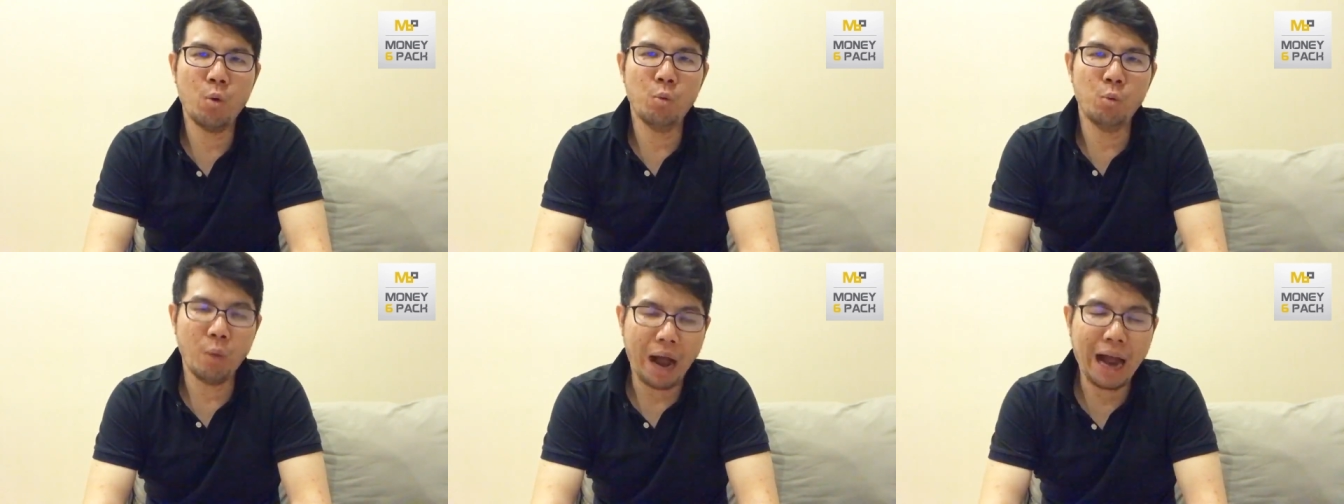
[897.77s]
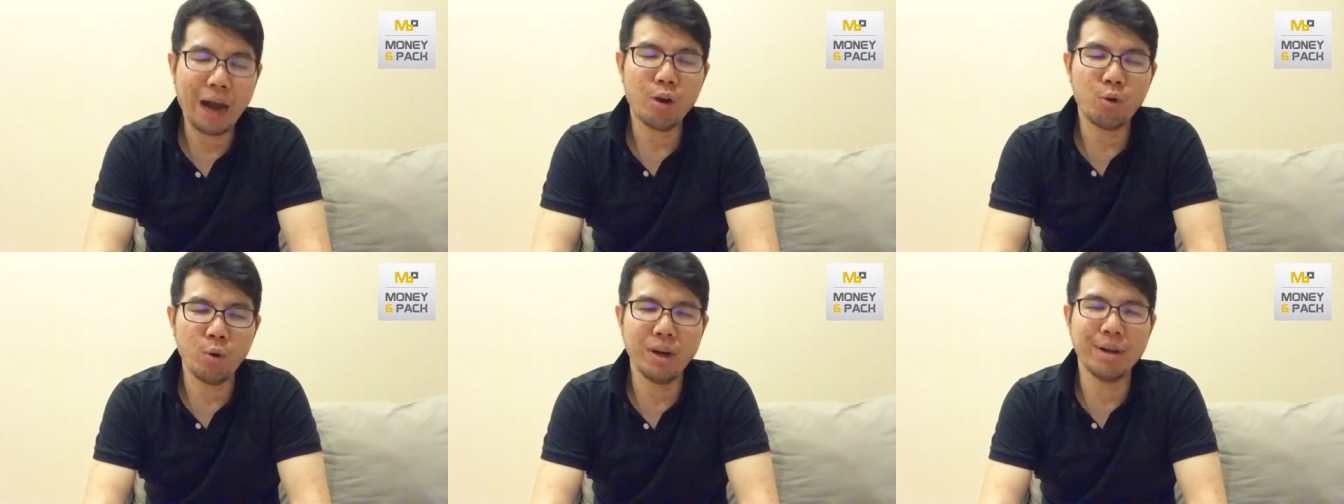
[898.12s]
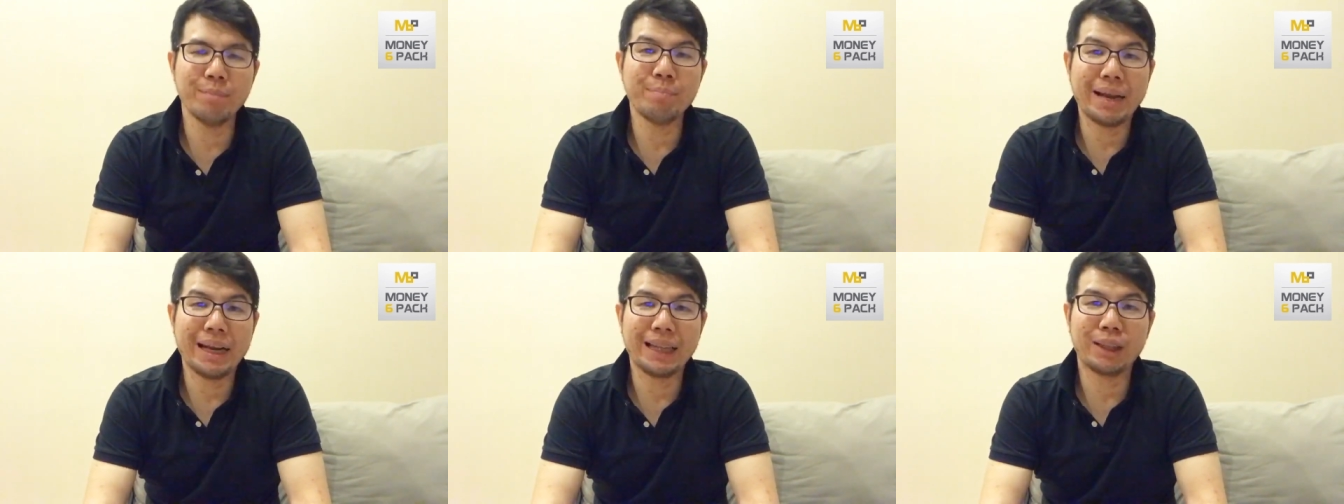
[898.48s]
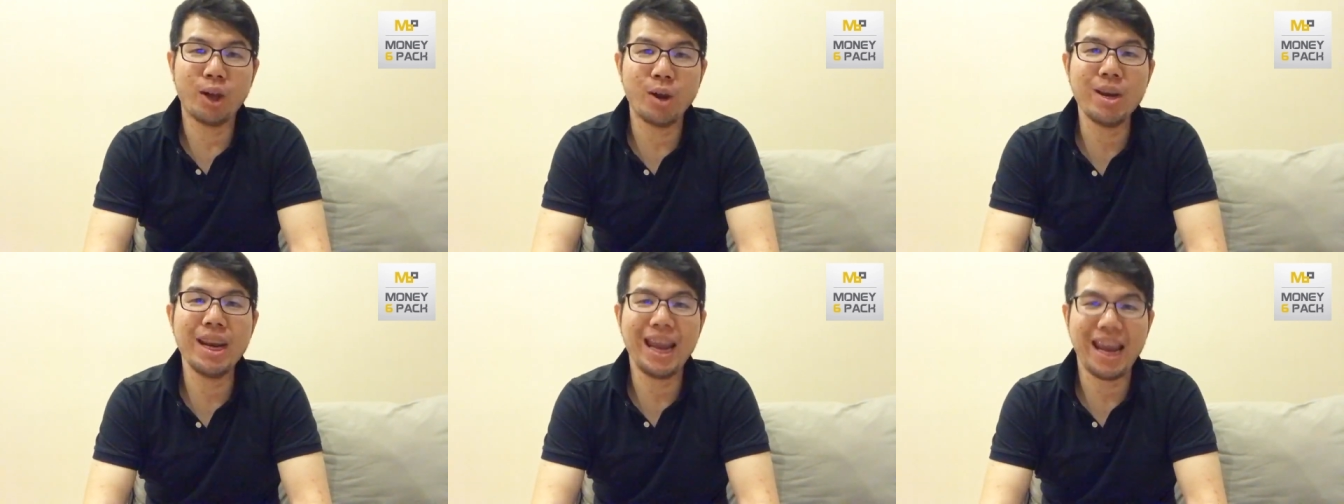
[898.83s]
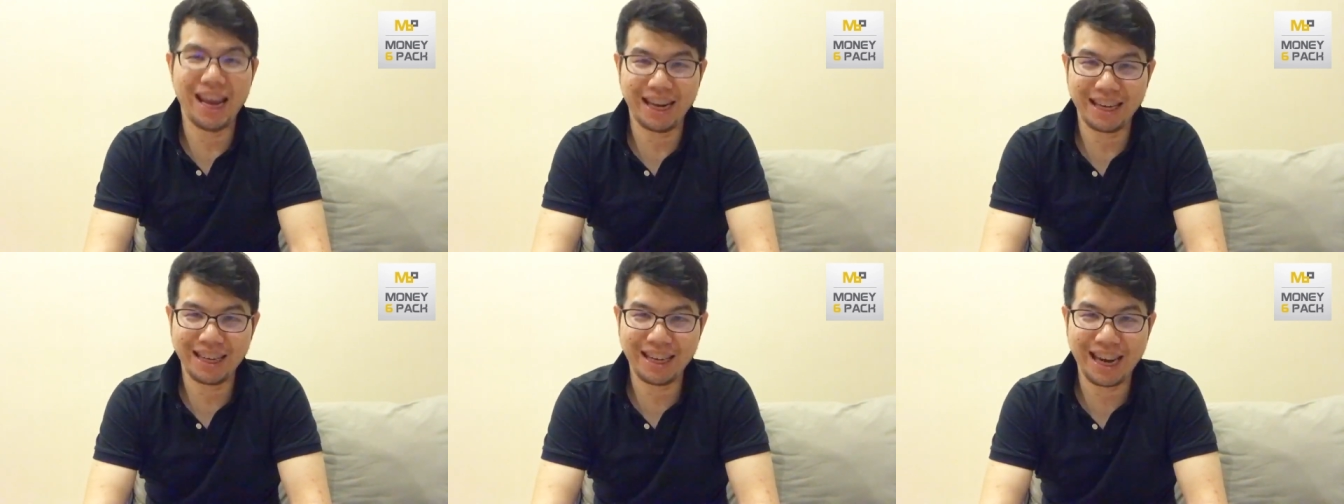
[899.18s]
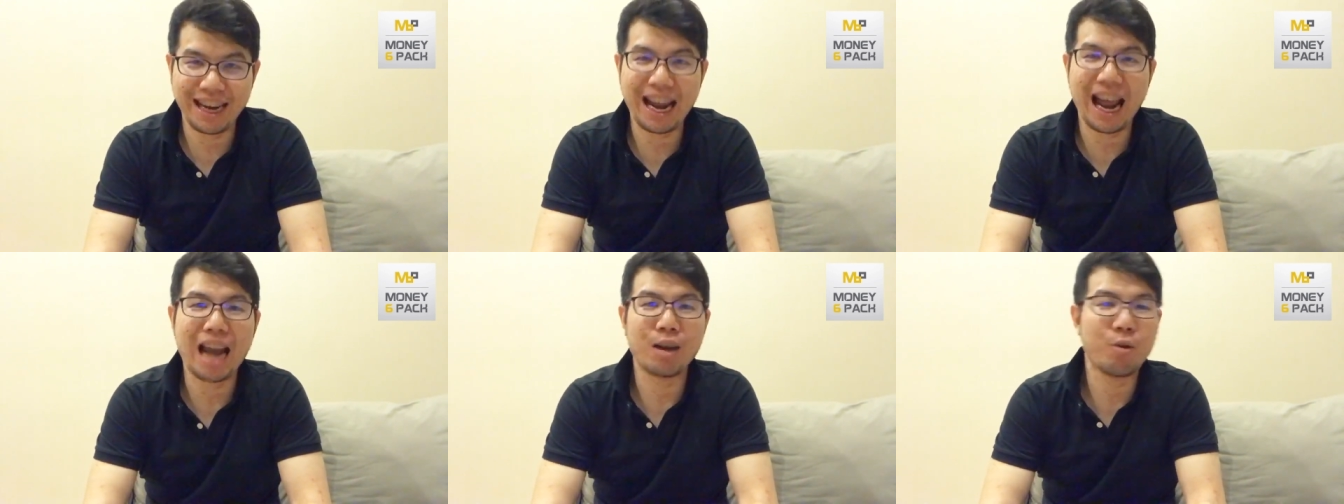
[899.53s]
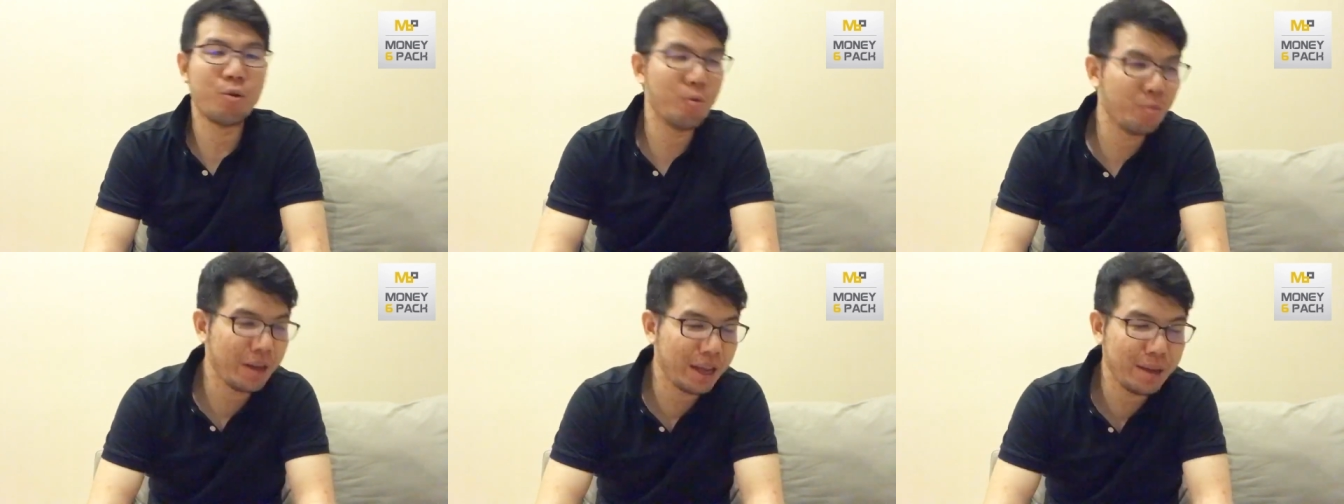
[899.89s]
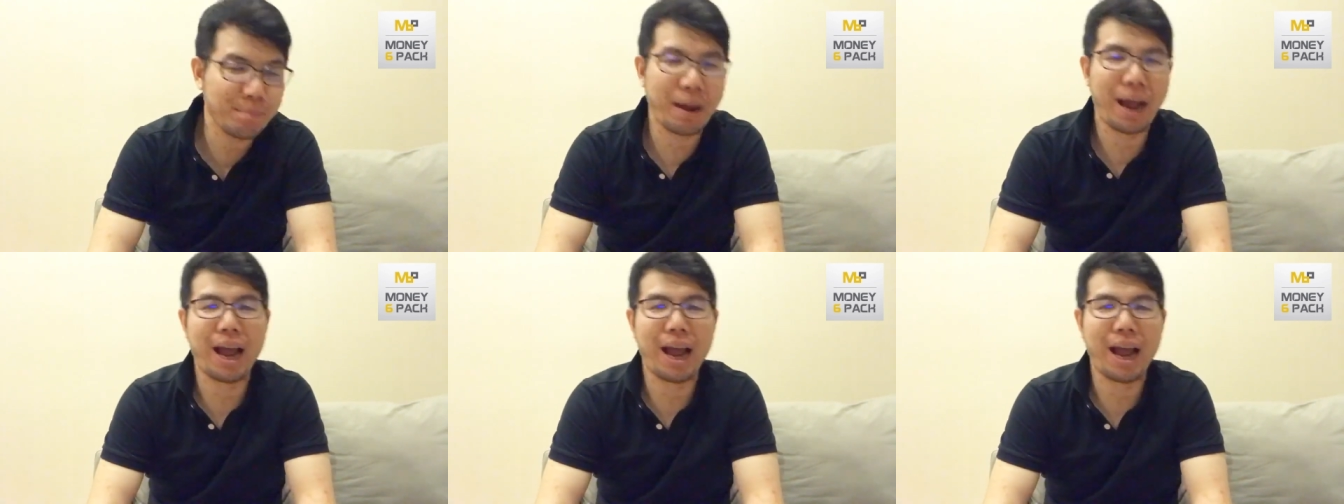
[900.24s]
ว่าคุณเป็นต้นเหตุในการกู้หนี้มา